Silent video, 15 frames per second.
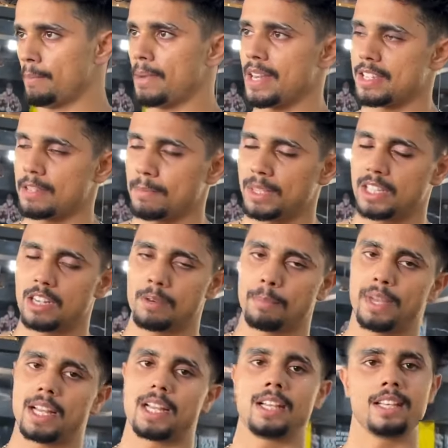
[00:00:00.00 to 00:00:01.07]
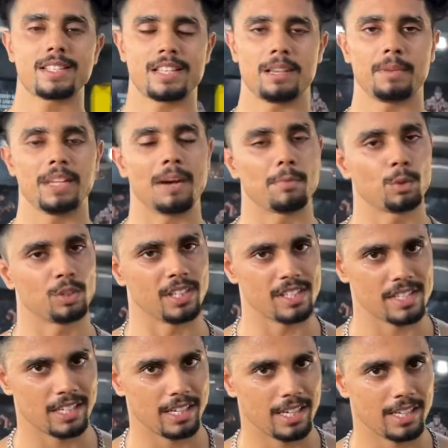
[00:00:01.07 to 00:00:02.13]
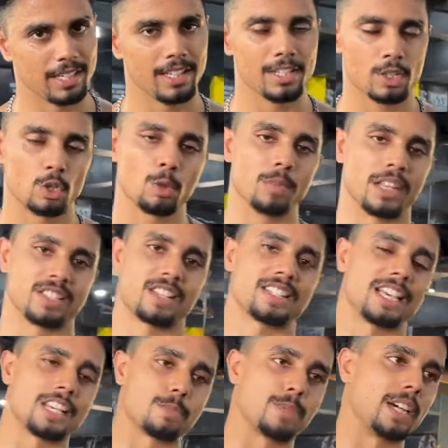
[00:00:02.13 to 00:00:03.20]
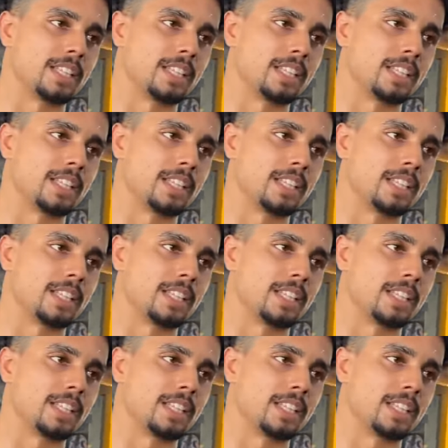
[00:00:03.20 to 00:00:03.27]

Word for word: बारह से पंद्रह रेप निकालने हैं इसके भी आपको तीन सेट लगाने हैं चलो अब नेक्स्ट एक्सरसाइज पे